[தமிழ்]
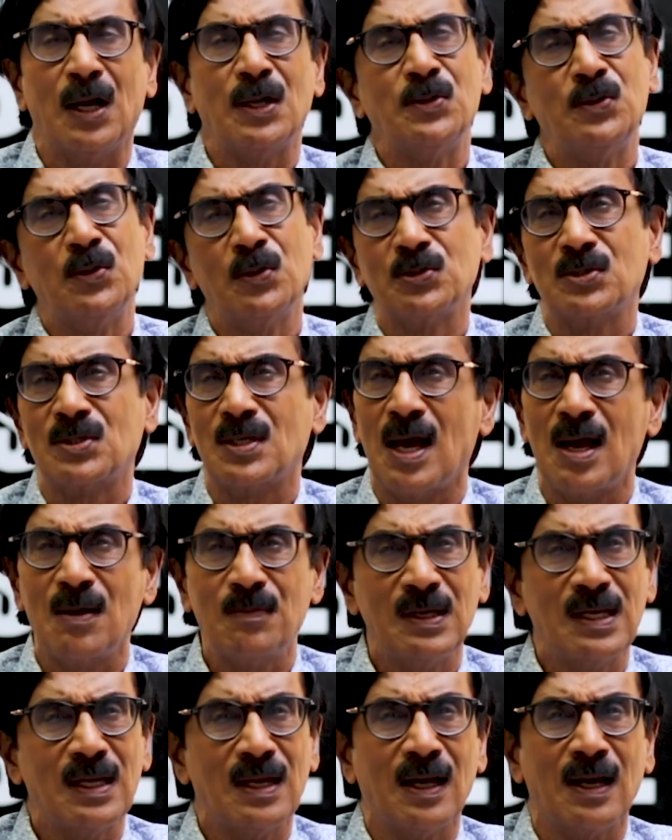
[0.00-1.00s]
ஐயோ
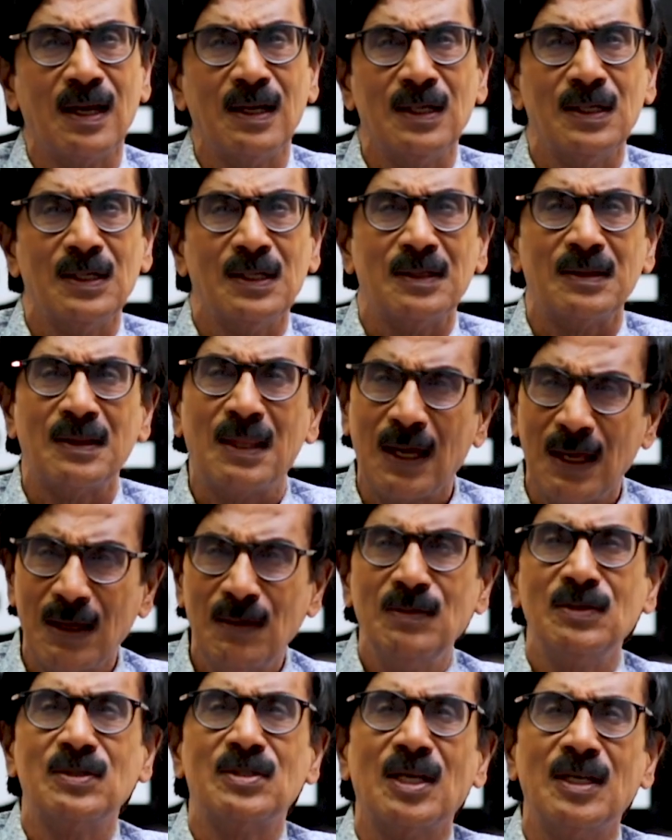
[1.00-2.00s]
சாமிகளை
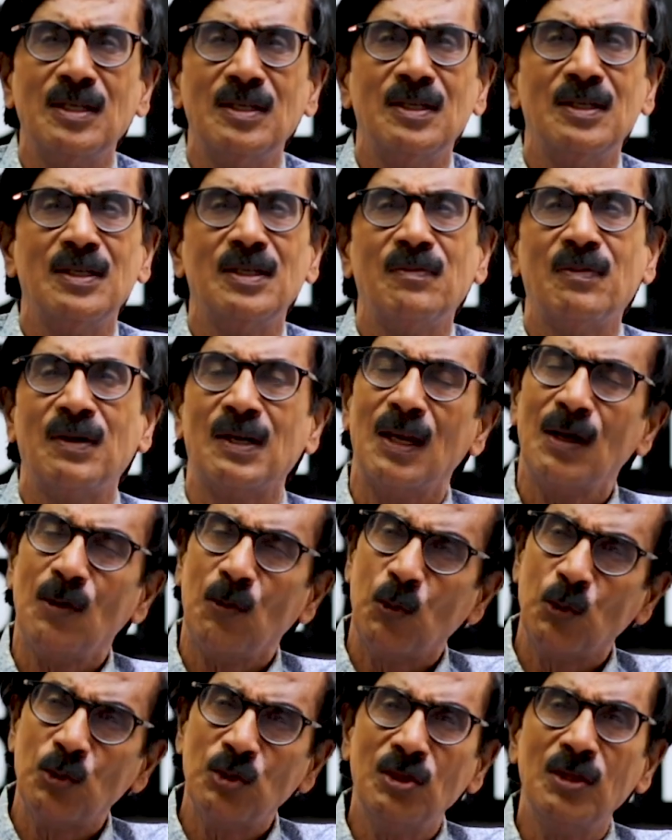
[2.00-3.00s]
தயவு செய்து
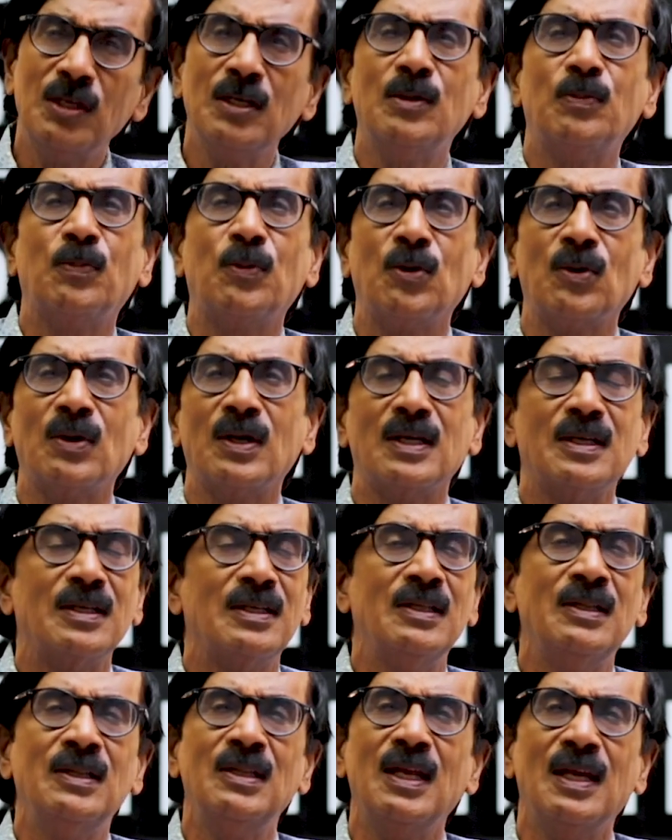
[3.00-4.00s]
இவங்கெல்லாம் கொத்திட்டு போங்க
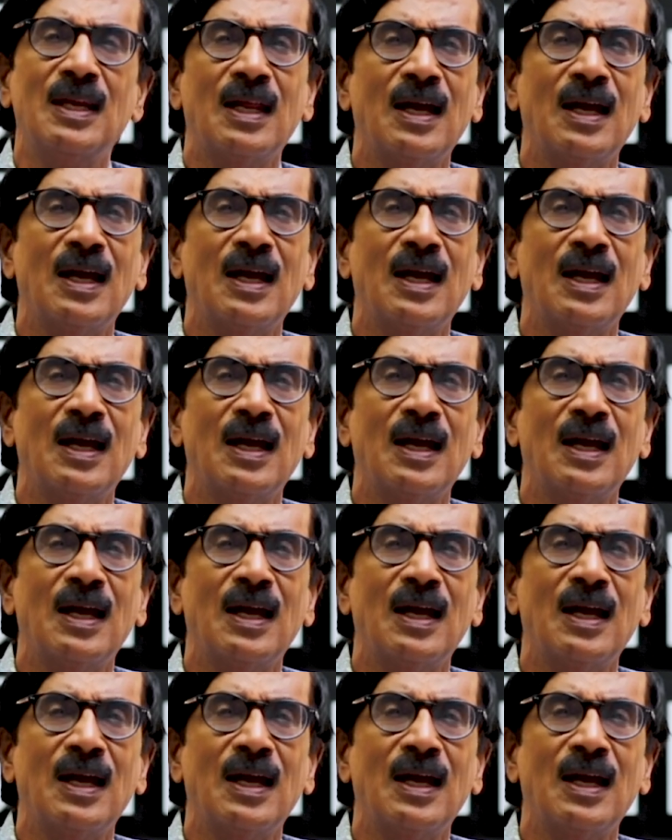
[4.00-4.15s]
இந்த